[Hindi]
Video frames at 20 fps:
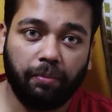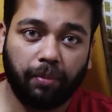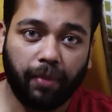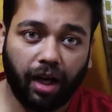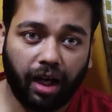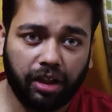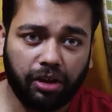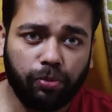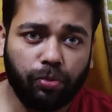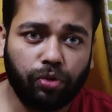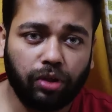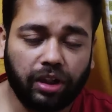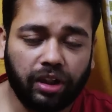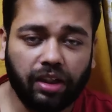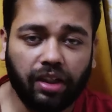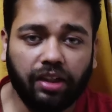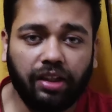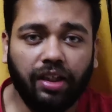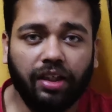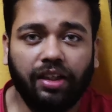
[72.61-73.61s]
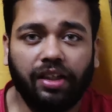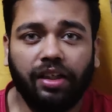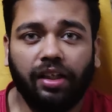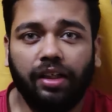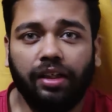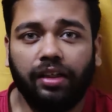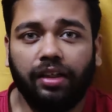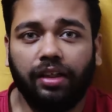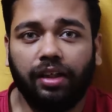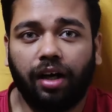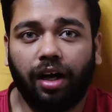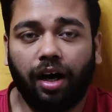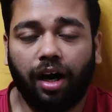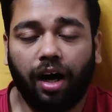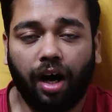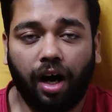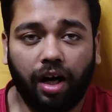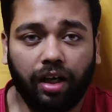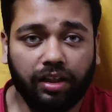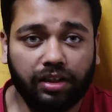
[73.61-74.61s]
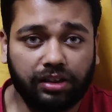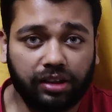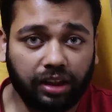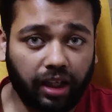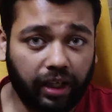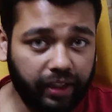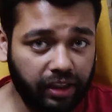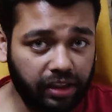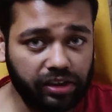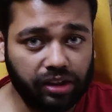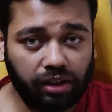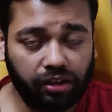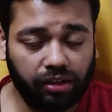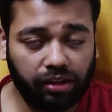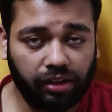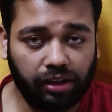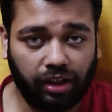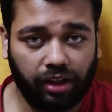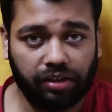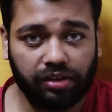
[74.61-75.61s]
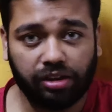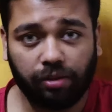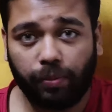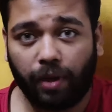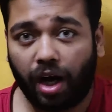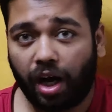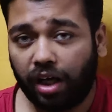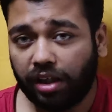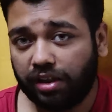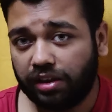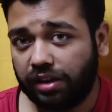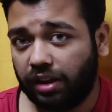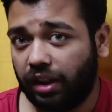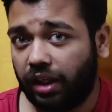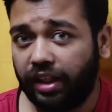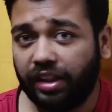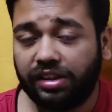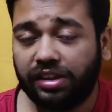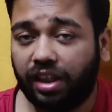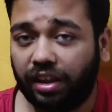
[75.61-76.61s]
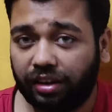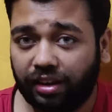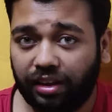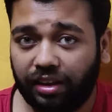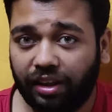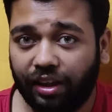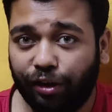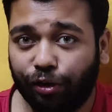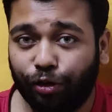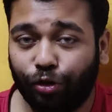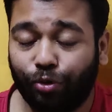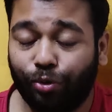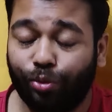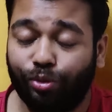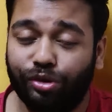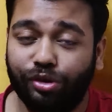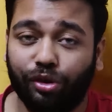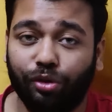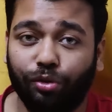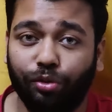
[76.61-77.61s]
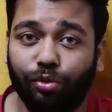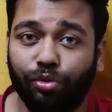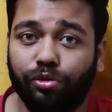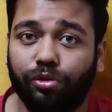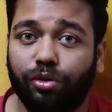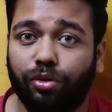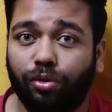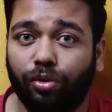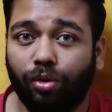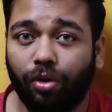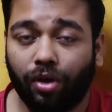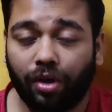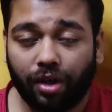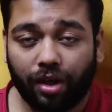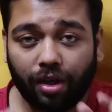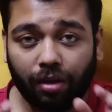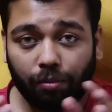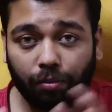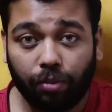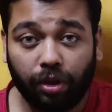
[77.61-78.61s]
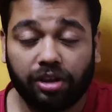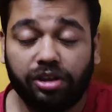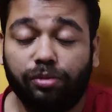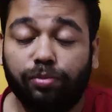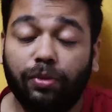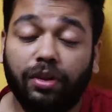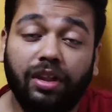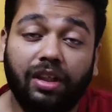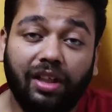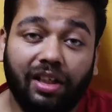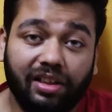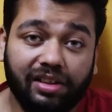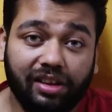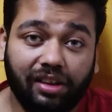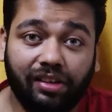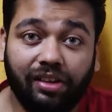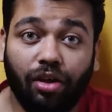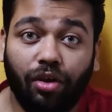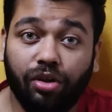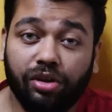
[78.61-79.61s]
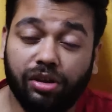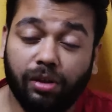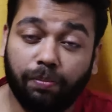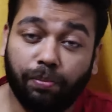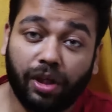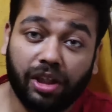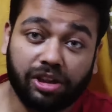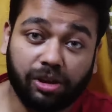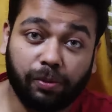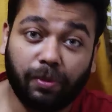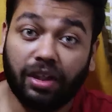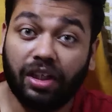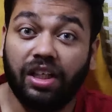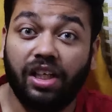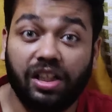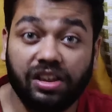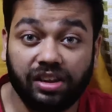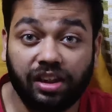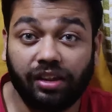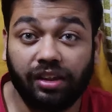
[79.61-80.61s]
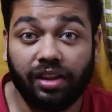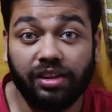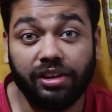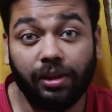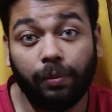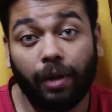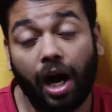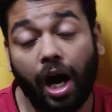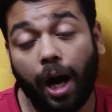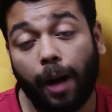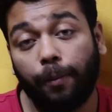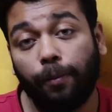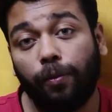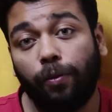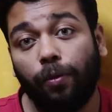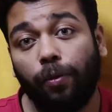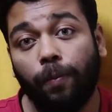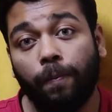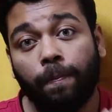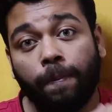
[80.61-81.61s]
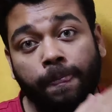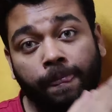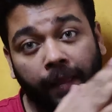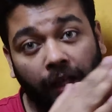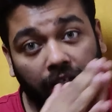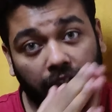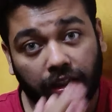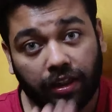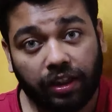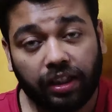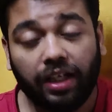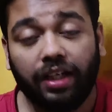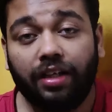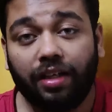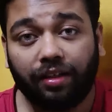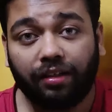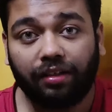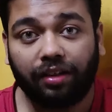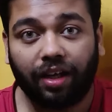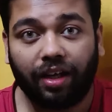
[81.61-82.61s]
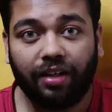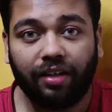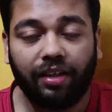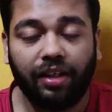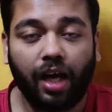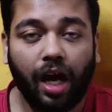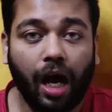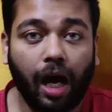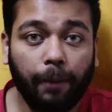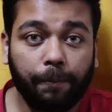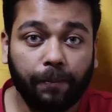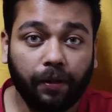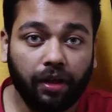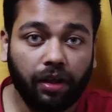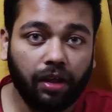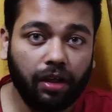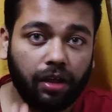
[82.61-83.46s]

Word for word: ये बात बोली गई है कि आग जलाई जाती है जब आग जलाई जाती है तो उससे दूसरों को भस्म किया जाता है और जब भस्म किया जाता है जब आग को ये लगता है कि आप